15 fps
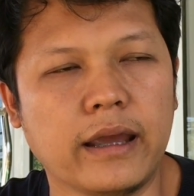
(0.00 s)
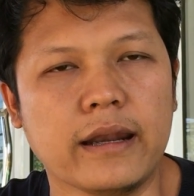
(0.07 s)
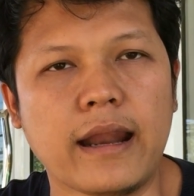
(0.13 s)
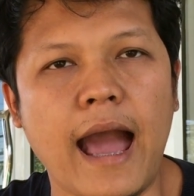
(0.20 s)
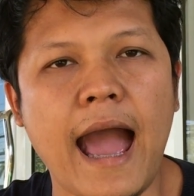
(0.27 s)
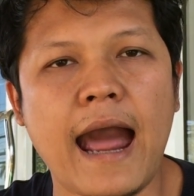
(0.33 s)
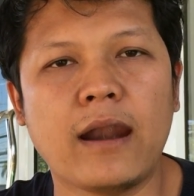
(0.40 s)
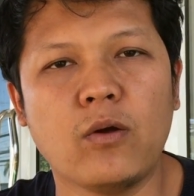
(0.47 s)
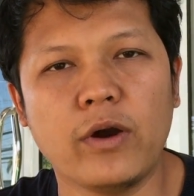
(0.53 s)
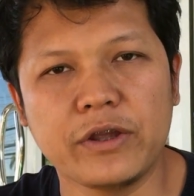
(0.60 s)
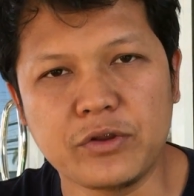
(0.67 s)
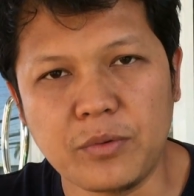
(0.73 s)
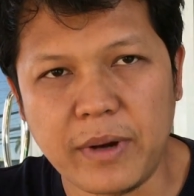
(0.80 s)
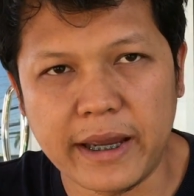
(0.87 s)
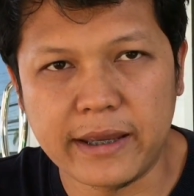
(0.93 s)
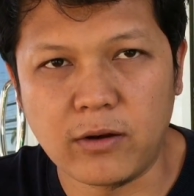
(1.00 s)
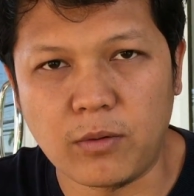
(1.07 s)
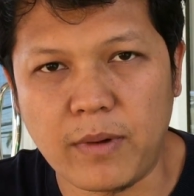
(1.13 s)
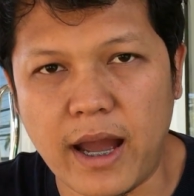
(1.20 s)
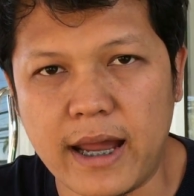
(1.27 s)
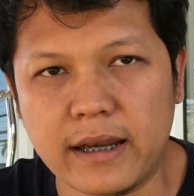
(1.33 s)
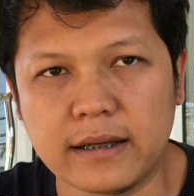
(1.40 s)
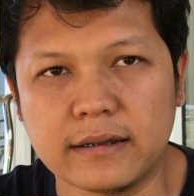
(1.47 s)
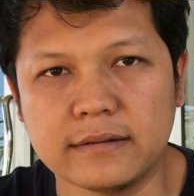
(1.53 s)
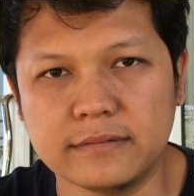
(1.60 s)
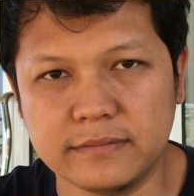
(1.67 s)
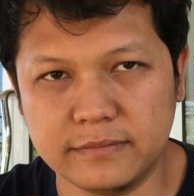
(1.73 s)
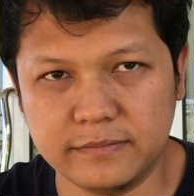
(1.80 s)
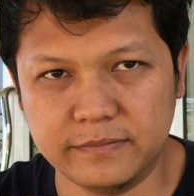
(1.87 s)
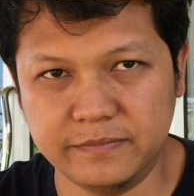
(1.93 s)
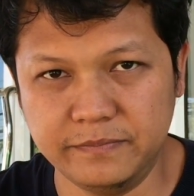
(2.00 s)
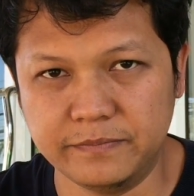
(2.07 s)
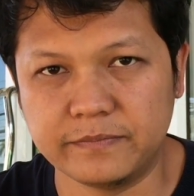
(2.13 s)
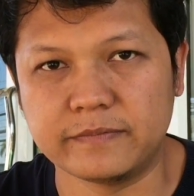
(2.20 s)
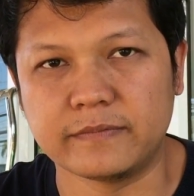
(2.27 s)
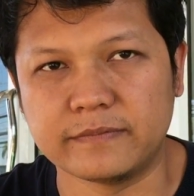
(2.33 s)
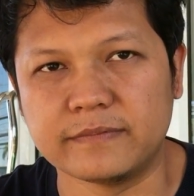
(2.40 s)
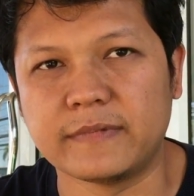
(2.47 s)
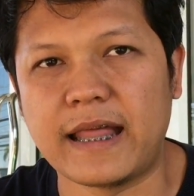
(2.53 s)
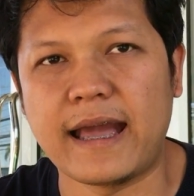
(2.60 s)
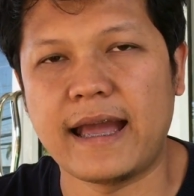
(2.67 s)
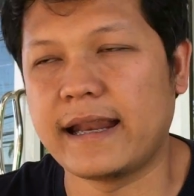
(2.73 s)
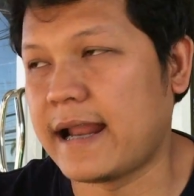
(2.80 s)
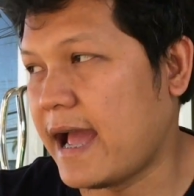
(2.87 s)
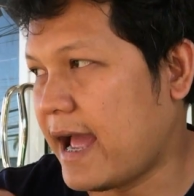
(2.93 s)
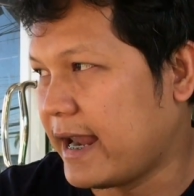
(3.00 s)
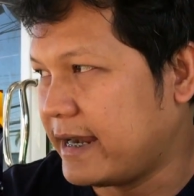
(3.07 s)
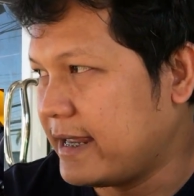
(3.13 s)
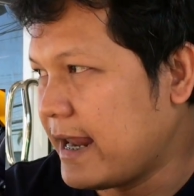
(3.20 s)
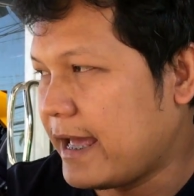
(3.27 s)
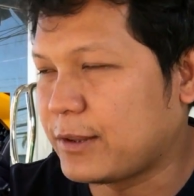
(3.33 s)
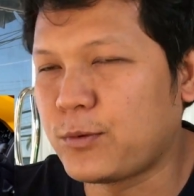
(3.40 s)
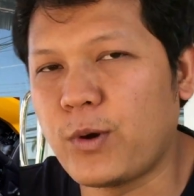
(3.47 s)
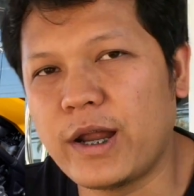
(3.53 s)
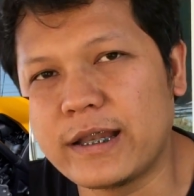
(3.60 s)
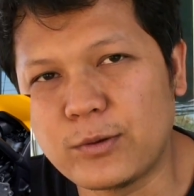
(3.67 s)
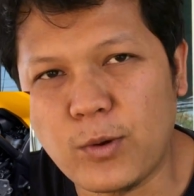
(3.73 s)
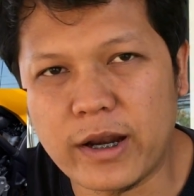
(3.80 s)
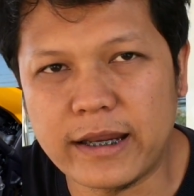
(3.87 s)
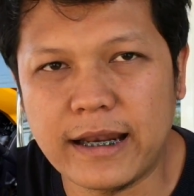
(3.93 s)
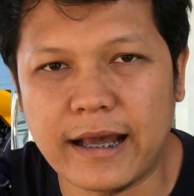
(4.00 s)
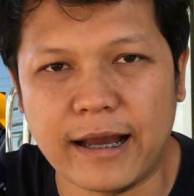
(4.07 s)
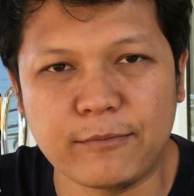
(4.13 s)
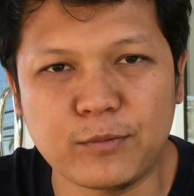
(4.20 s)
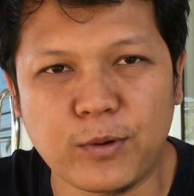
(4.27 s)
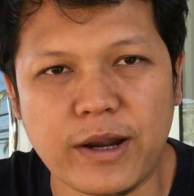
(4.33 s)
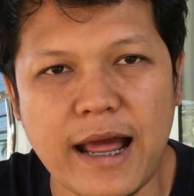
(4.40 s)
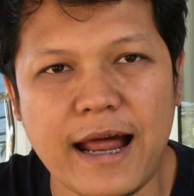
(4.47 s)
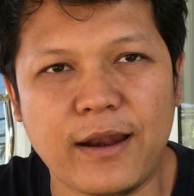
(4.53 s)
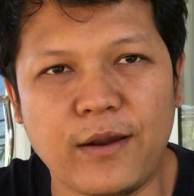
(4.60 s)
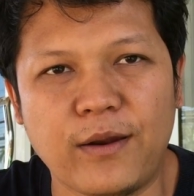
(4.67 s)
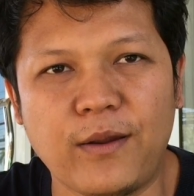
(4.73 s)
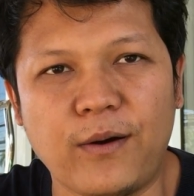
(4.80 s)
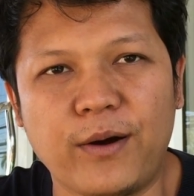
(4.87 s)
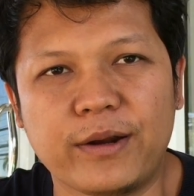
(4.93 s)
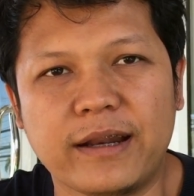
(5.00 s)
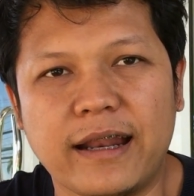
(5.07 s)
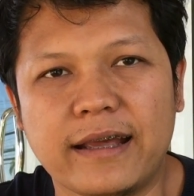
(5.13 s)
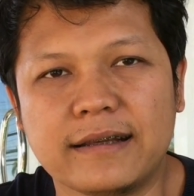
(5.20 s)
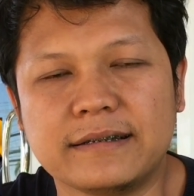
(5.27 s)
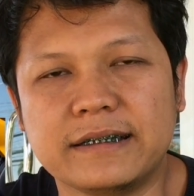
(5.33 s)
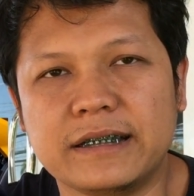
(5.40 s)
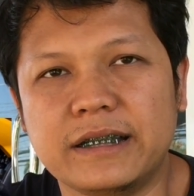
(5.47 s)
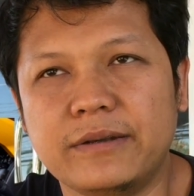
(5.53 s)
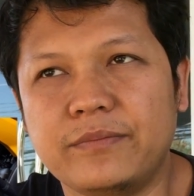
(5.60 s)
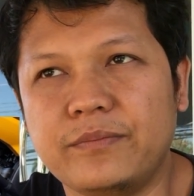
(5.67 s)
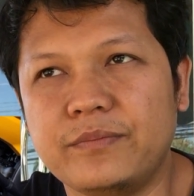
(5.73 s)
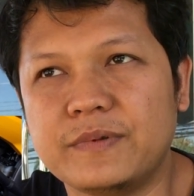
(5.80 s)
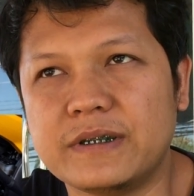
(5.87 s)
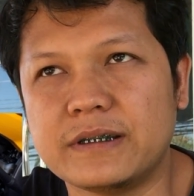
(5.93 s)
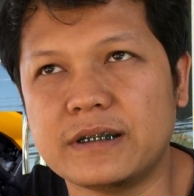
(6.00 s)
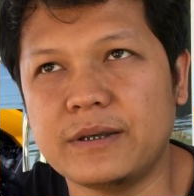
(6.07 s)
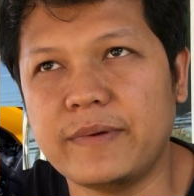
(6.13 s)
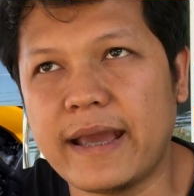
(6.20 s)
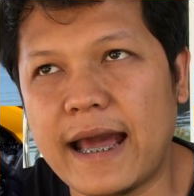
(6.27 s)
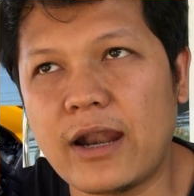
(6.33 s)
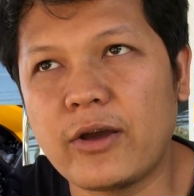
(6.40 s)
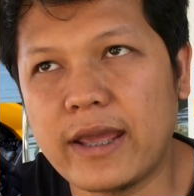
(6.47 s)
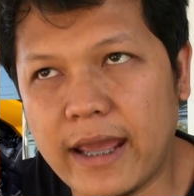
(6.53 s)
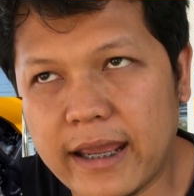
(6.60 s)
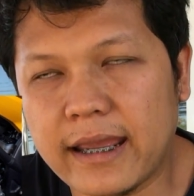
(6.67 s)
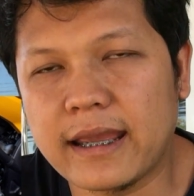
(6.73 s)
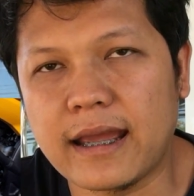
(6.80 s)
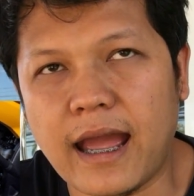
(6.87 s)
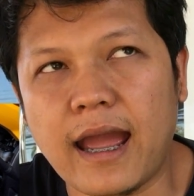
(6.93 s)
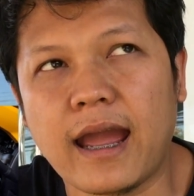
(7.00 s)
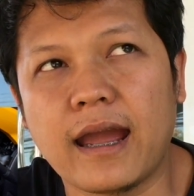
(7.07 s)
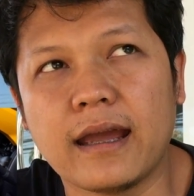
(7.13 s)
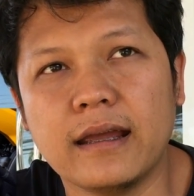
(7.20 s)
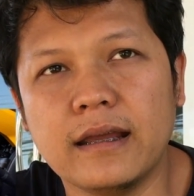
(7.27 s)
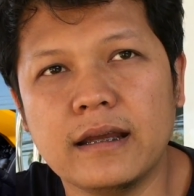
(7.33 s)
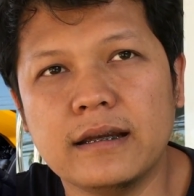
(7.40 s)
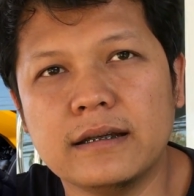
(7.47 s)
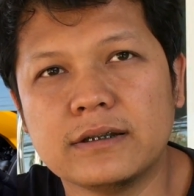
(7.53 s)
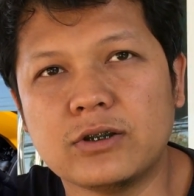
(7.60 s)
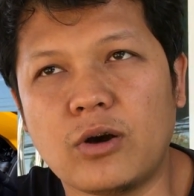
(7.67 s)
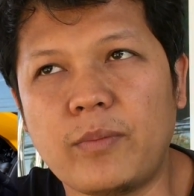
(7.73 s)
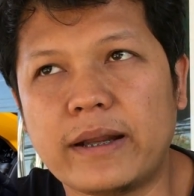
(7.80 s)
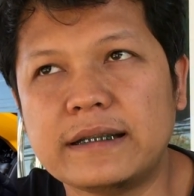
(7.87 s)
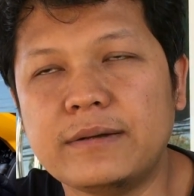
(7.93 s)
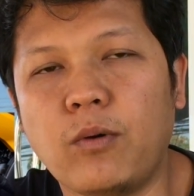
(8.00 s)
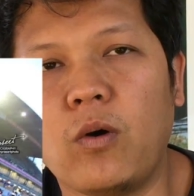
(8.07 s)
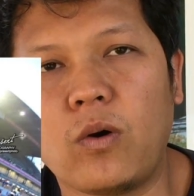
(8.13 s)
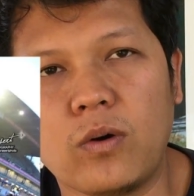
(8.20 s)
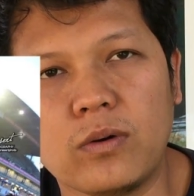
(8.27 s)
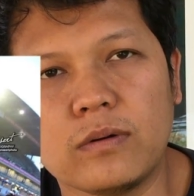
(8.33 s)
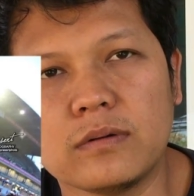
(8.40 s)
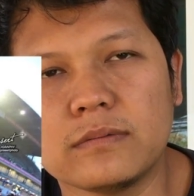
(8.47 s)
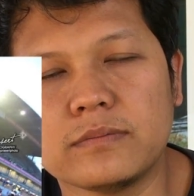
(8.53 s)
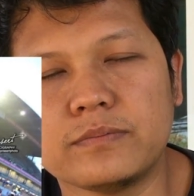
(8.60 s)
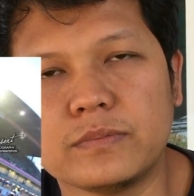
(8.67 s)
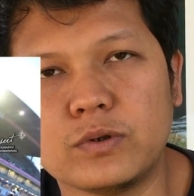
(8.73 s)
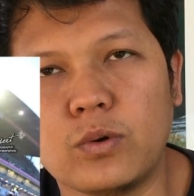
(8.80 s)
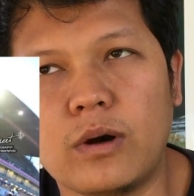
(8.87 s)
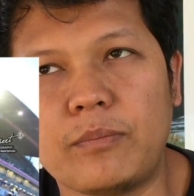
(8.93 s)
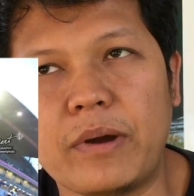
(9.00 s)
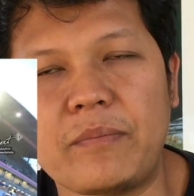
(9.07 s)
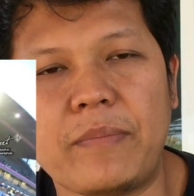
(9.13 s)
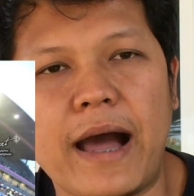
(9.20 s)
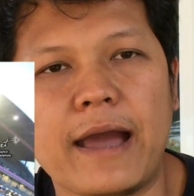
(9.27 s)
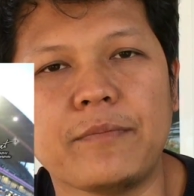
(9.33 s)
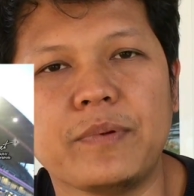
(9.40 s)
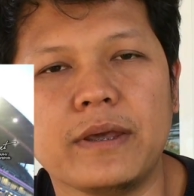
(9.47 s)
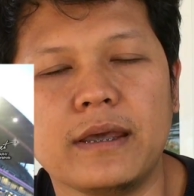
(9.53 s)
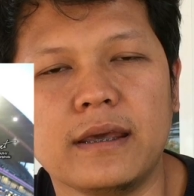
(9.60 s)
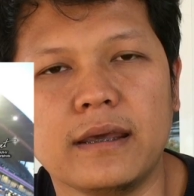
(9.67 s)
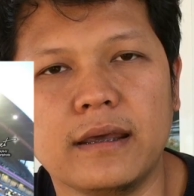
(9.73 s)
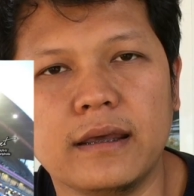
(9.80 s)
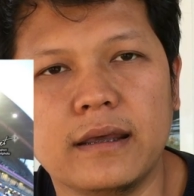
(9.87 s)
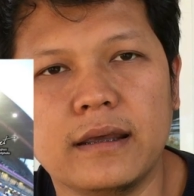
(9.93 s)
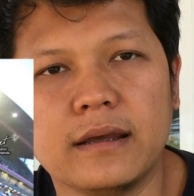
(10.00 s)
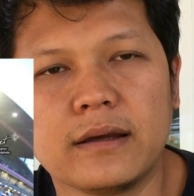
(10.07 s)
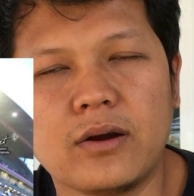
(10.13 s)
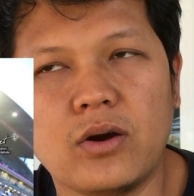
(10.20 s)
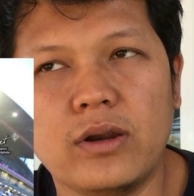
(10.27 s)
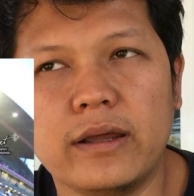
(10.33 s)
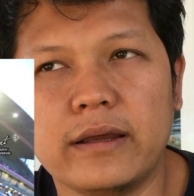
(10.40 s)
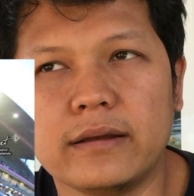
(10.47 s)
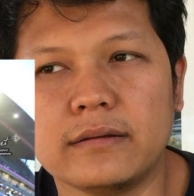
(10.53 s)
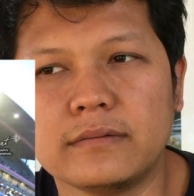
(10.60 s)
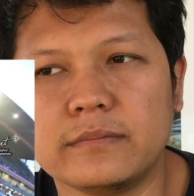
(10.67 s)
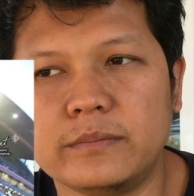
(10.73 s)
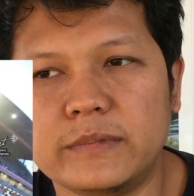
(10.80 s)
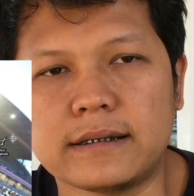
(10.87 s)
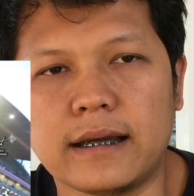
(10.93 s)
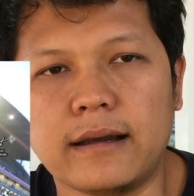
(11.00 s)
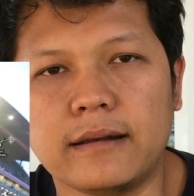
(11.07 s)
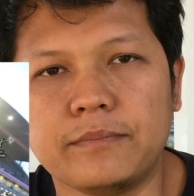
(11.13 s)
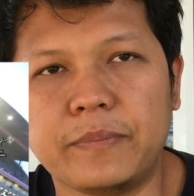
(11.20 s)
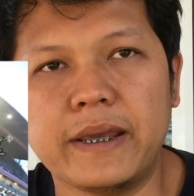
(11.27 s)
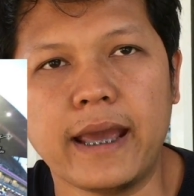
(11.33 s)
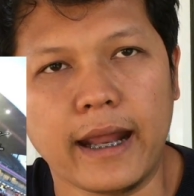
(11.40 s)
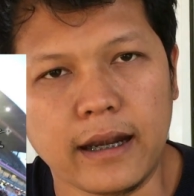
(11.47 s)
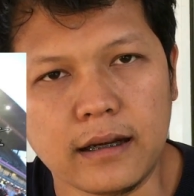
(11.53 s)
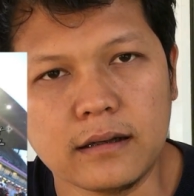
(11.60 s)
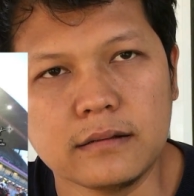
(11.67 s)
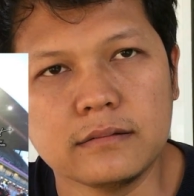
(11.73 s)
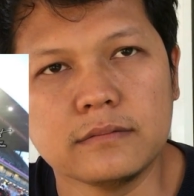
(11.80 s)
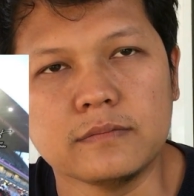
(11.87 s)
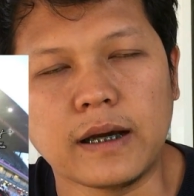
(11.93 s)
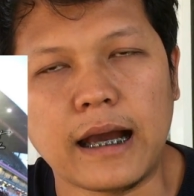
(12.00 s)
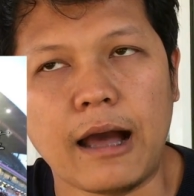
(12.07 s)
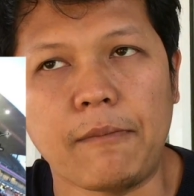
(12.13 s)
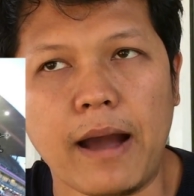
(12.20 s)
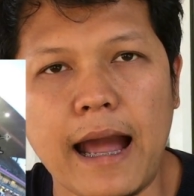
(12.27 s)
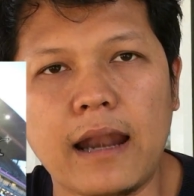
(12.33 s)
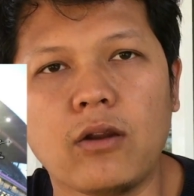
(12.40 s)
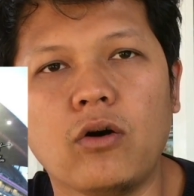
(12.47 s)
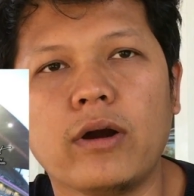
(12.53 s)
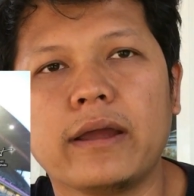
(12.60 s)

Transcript: เห็นห้าร้อยตัวใหม่ออกมานหน้าหน้านี้แหละตัวตัวนี้แหละครับตัวหน้าร้อๆนี่แหละ CB 500 X 500 X ปี 2016 16 ตัวปลายปลายปี ก็เลยอยากจะเปลี่ยนมาขับ 500